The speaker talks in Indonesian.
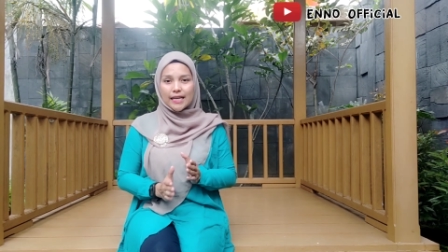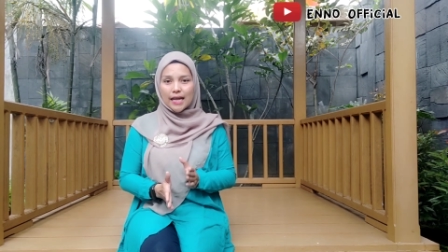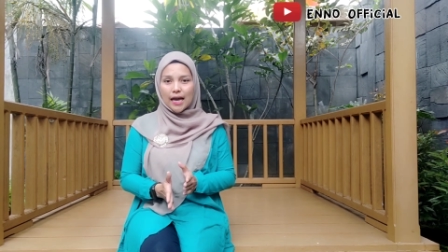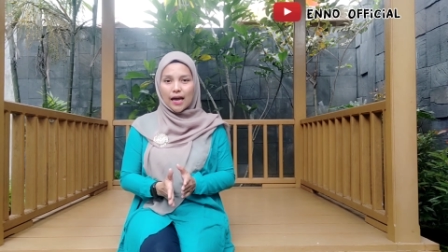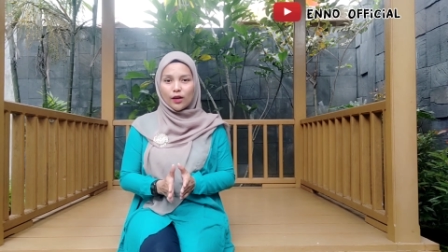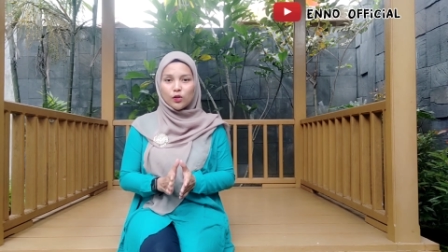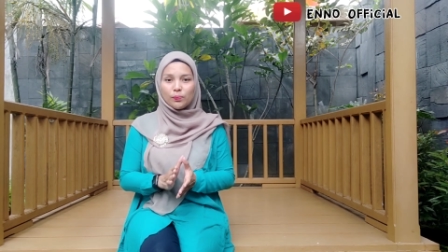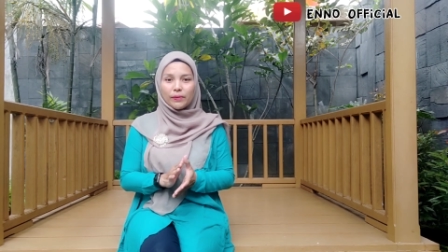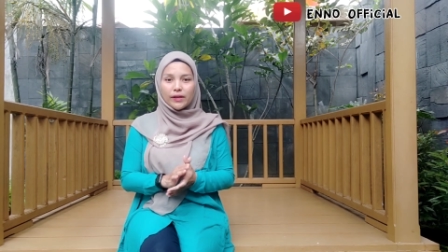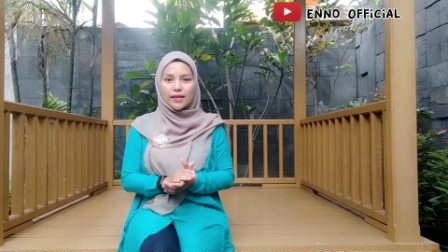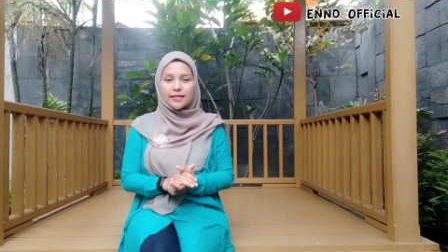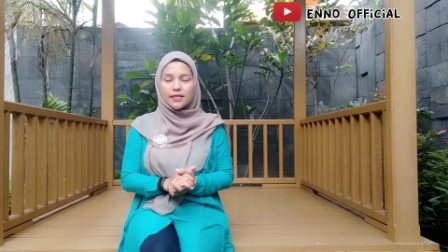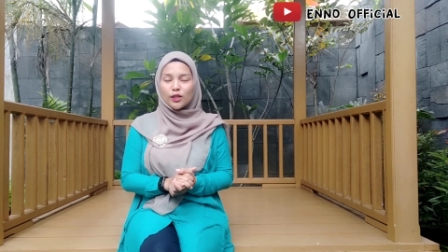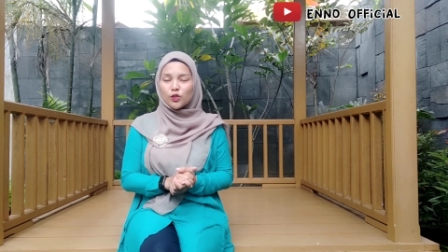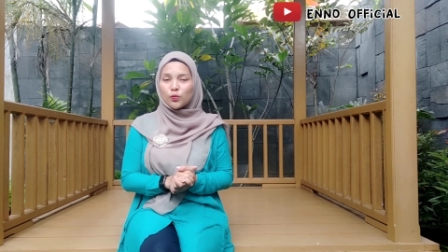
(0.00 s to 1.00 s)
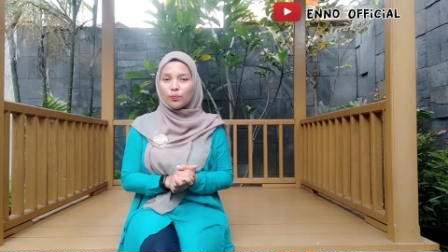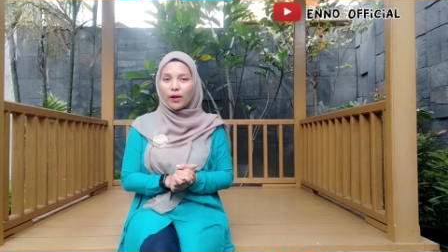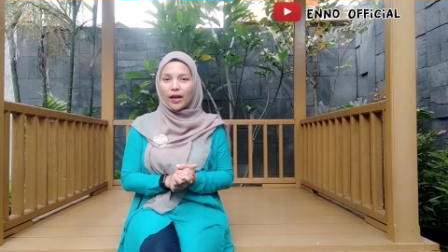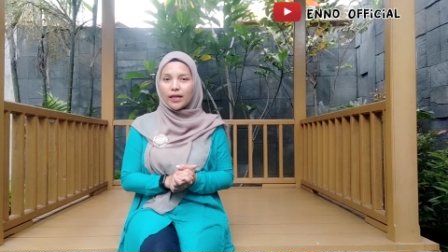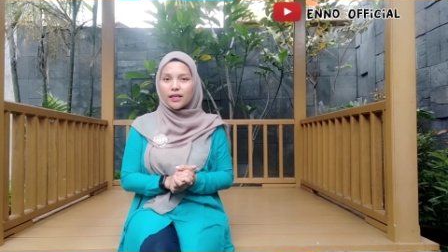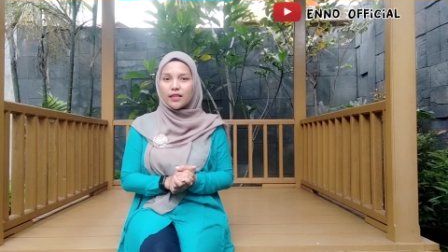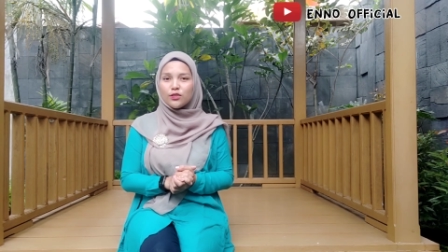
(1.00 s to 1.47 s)
Nah, Kupedes dan
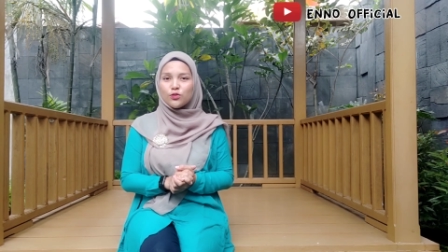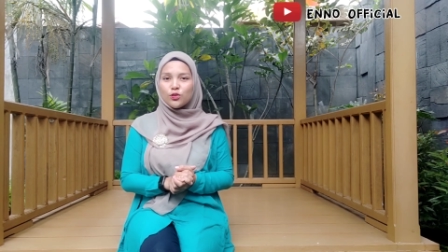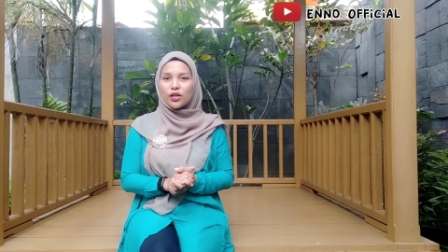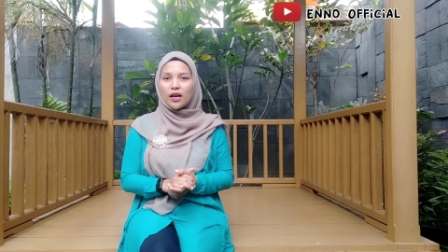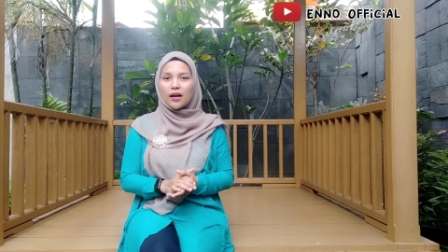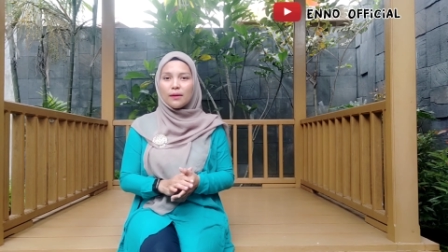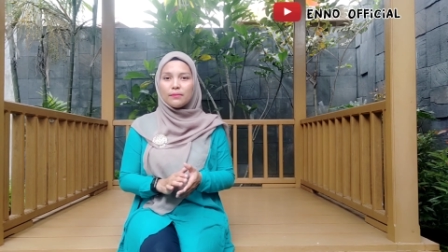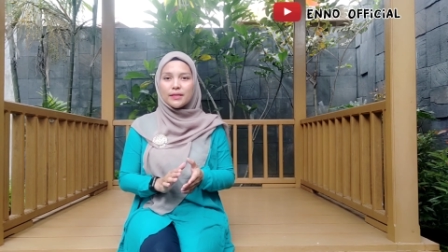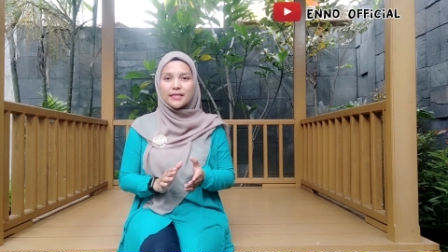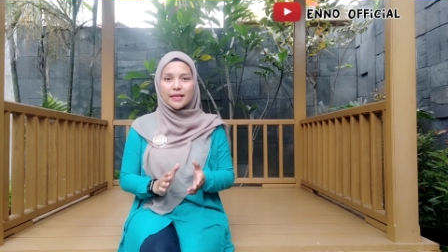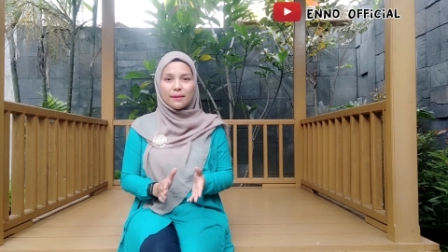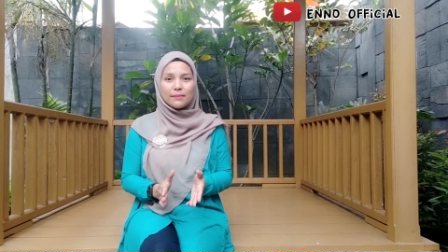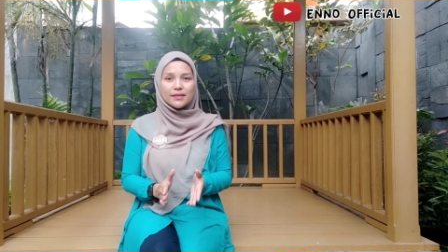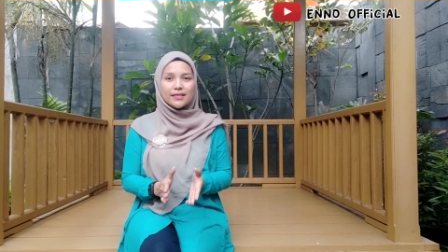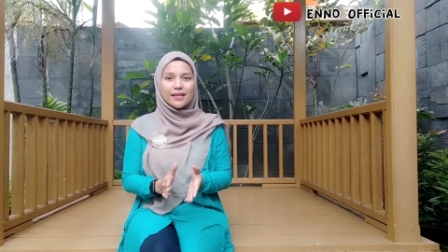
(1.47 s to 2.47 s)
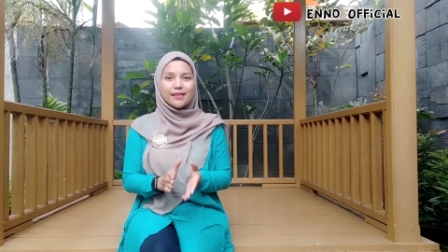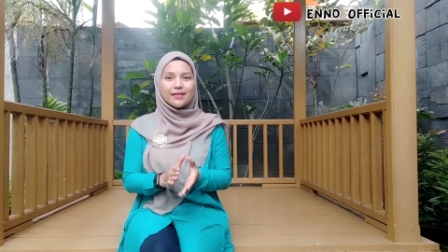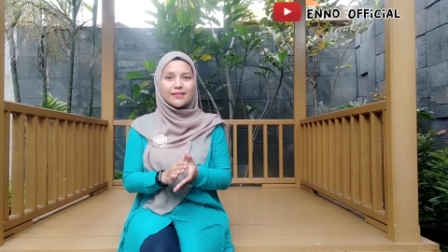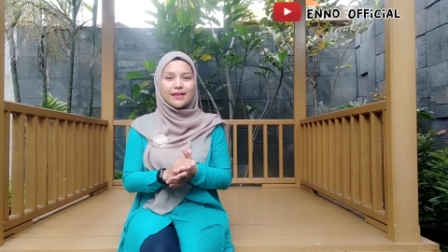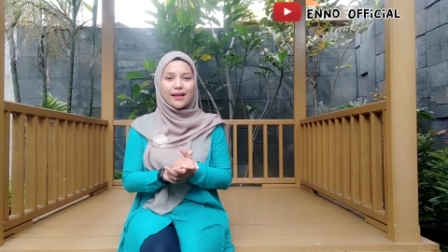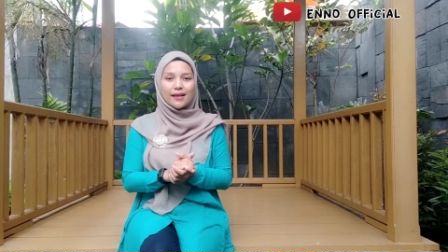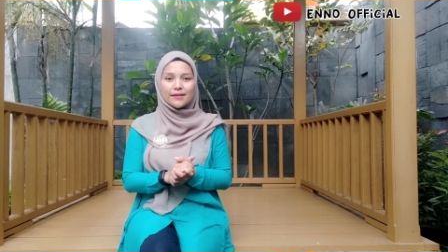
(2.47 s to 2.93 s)
Kupra ini juga bisa
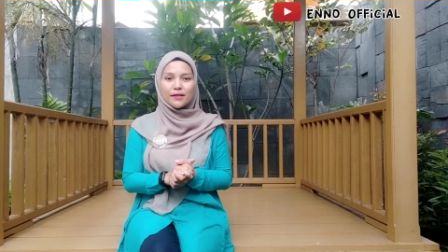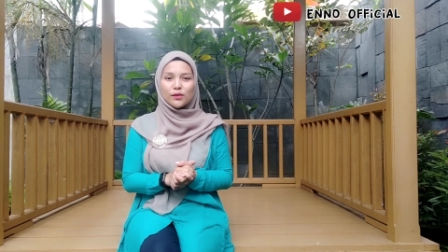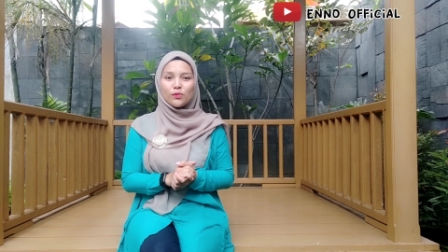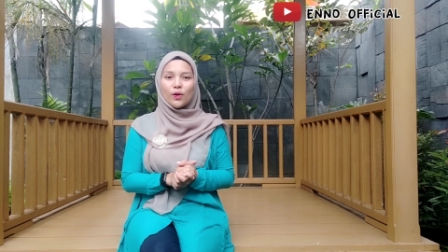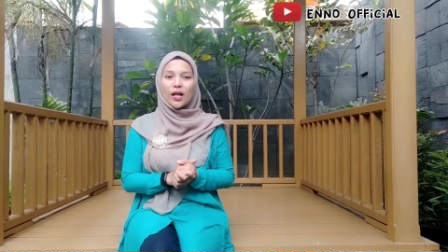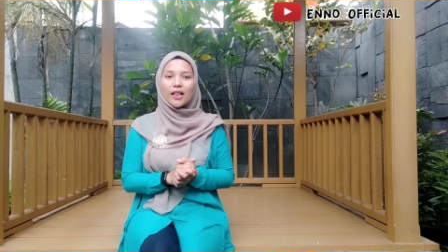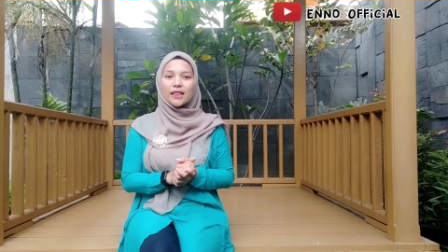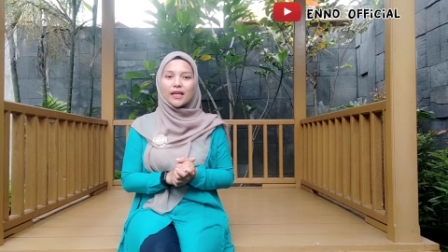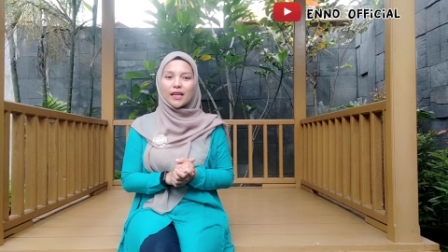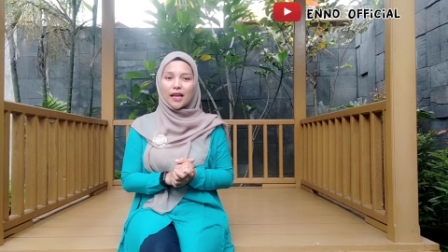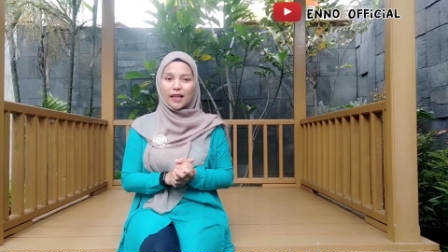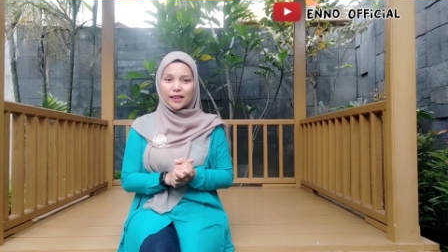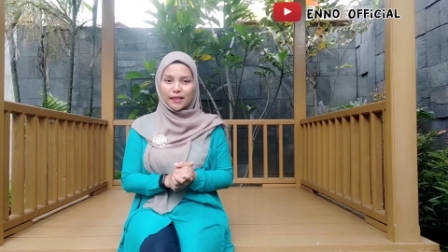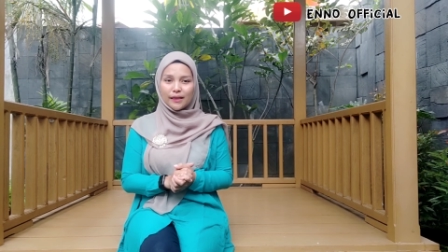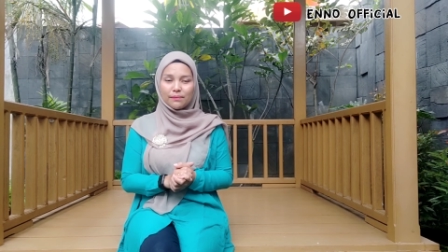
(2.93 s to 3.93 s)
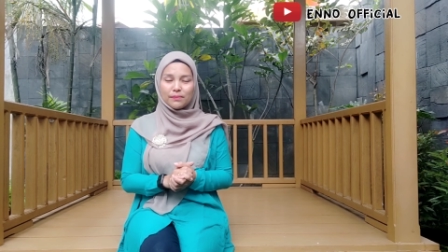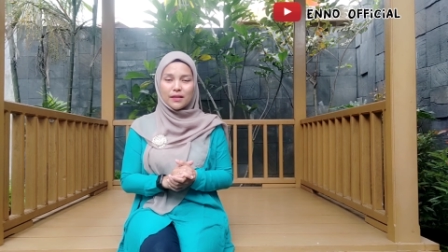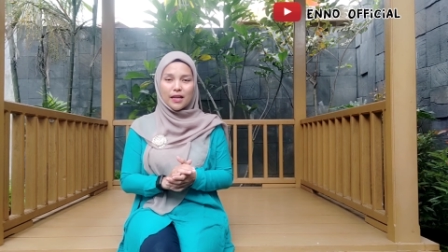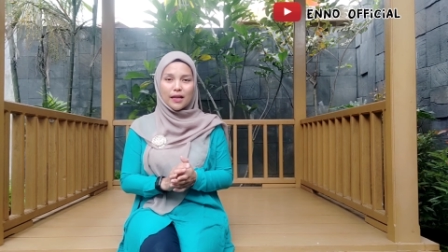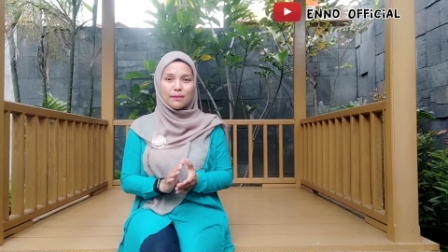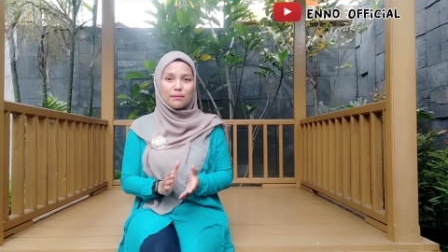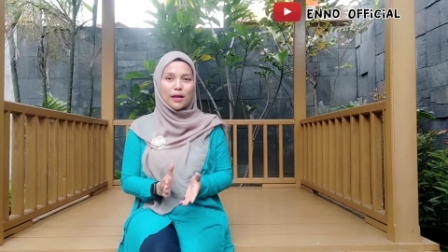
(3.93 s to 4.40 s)
menjadi salah satu alternatif
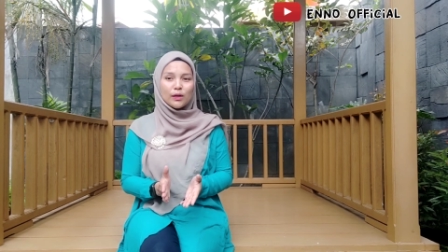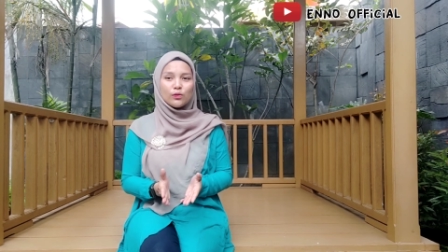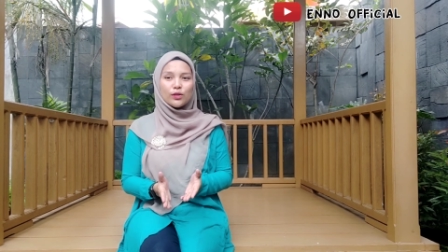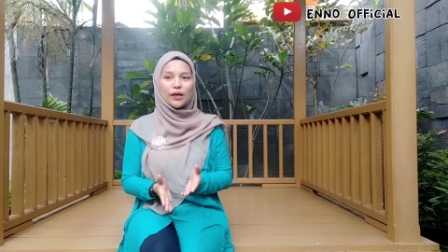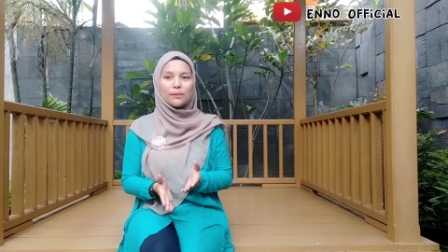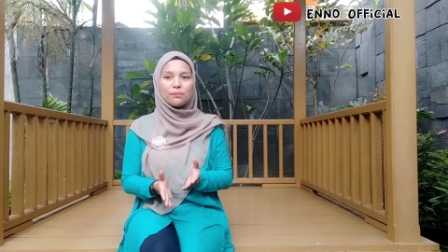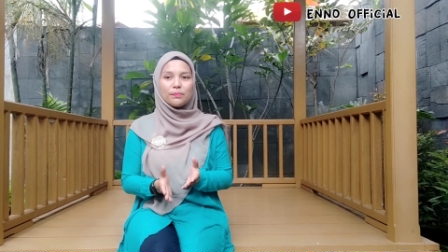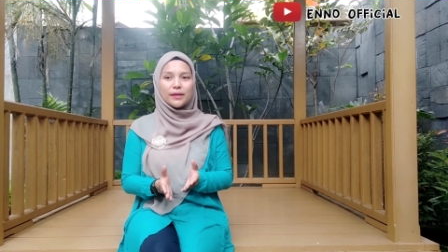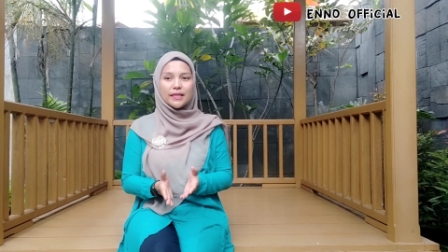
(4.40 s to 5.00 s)
dalam melakukan